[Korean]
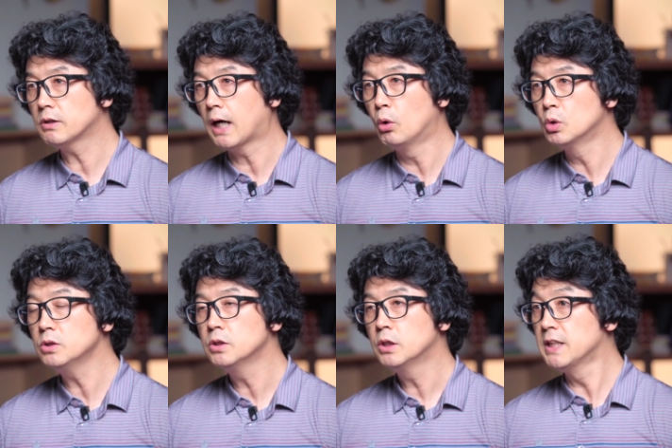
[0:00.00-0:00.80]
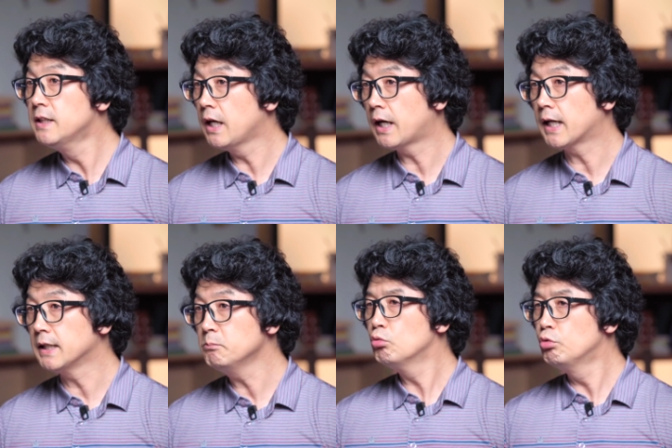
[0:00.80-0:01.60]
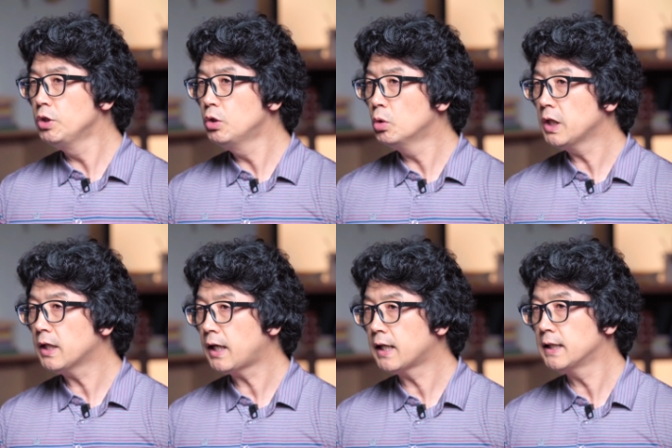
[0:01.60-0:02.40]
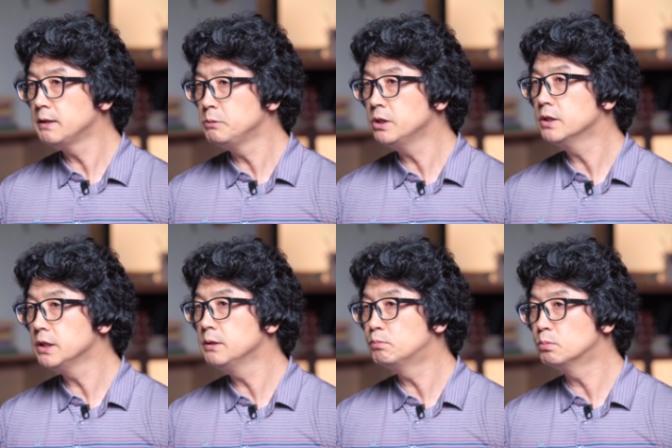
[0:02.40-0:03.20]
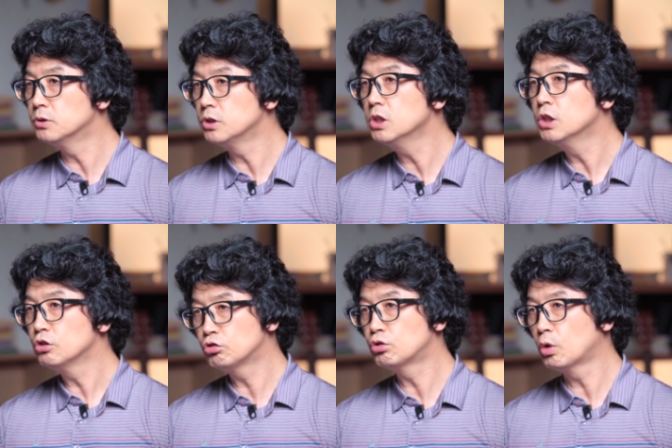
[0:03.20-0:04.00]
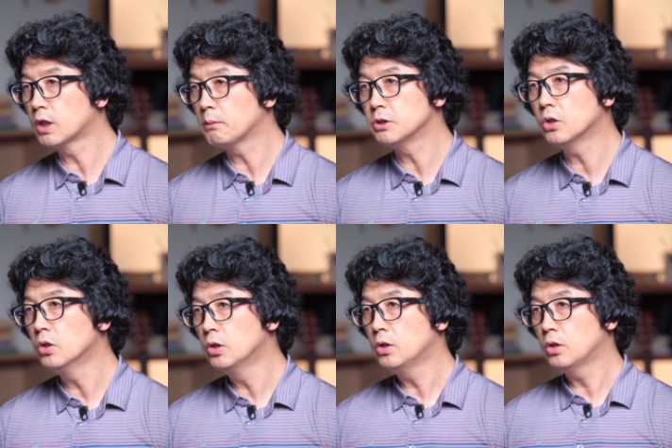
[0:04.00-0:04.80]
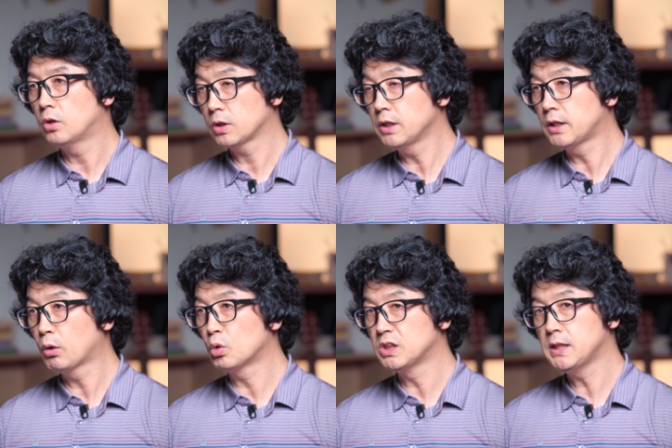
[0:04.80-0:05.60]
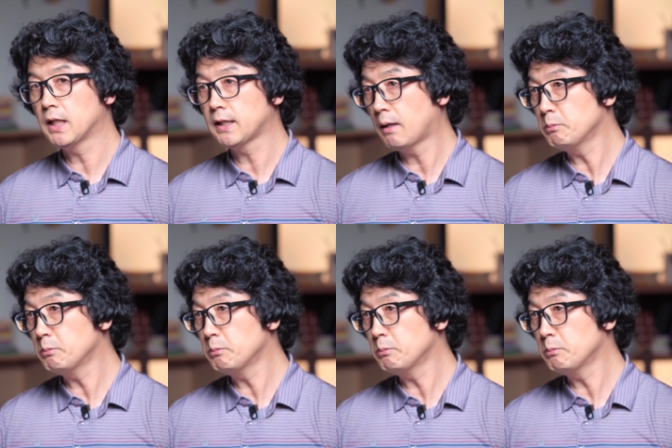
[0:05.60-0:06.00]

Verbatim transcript: 나오는 인내 하나님, 위로의 하나님인 이 부분을 주석을 하면서 어, 키르케고는 이야기를